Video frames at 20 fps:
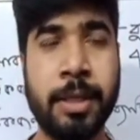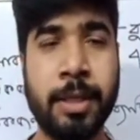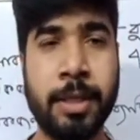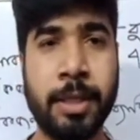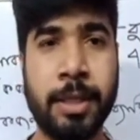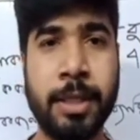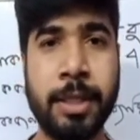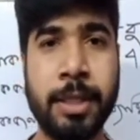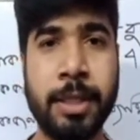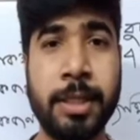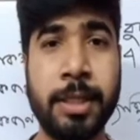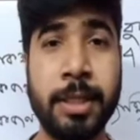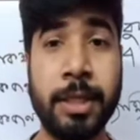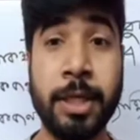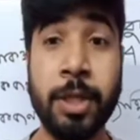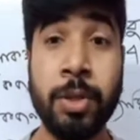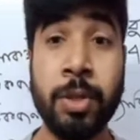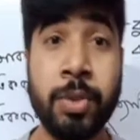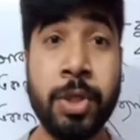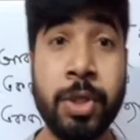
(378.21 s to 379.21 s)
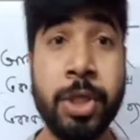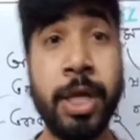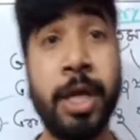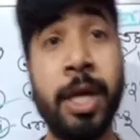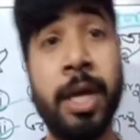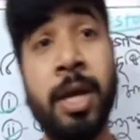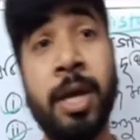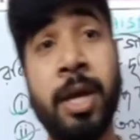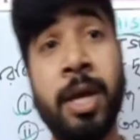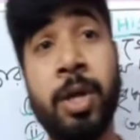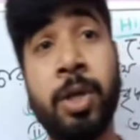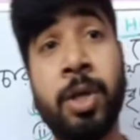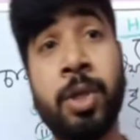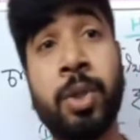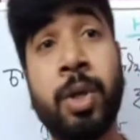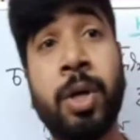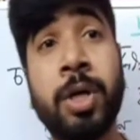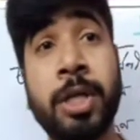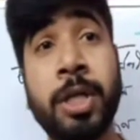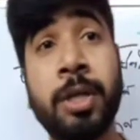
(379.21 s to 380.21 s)
ঠিক আছে কিন্তু সে
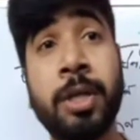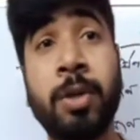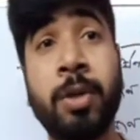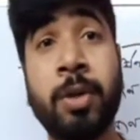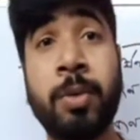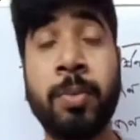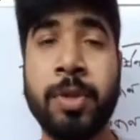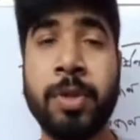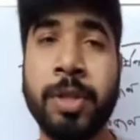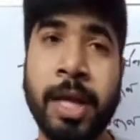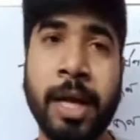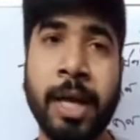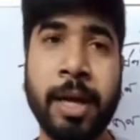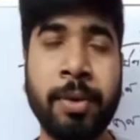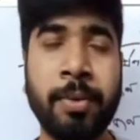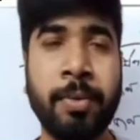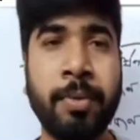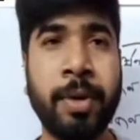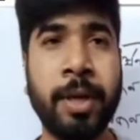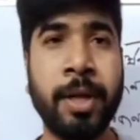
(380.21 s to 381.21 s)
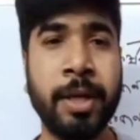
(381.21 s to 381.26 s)
সংসার ধর্ম ত্যাগ করে